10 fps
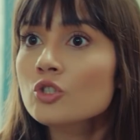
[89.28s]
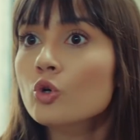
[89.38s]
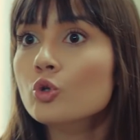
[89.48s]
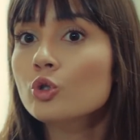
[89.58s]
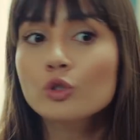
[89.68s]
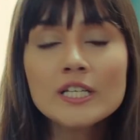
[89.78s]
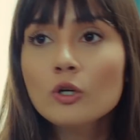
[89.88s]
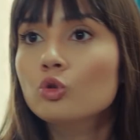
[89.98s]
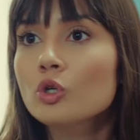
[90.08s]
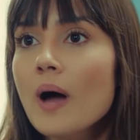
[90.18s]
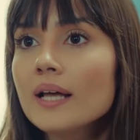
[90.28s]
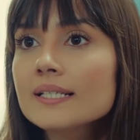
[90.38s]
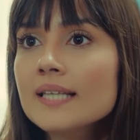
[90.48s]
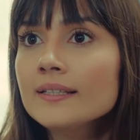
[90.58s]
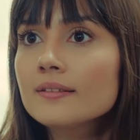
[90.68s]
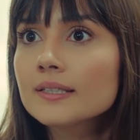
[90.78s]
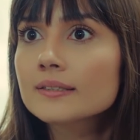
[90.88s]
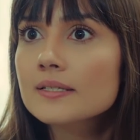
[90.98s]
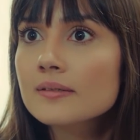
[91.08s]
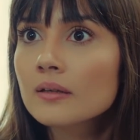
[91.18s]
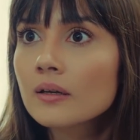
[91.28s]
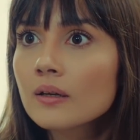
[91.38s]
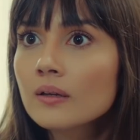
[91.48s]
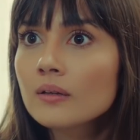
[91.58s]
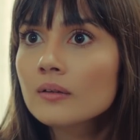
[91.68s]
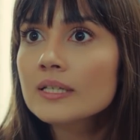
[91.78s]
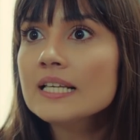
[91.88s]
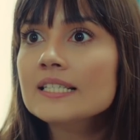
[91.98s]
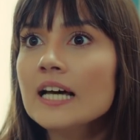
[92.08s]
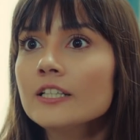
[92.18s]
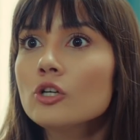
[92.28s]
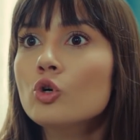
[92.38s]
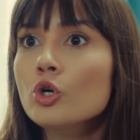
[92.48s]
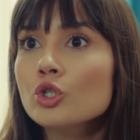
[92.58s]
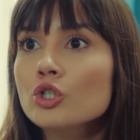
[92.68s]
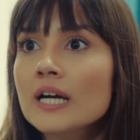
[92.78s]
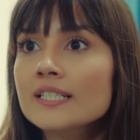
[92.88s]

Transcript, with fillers: Çok üzüldüysen oturup ağlasaydın Yıldız. İnsanların kuyusunu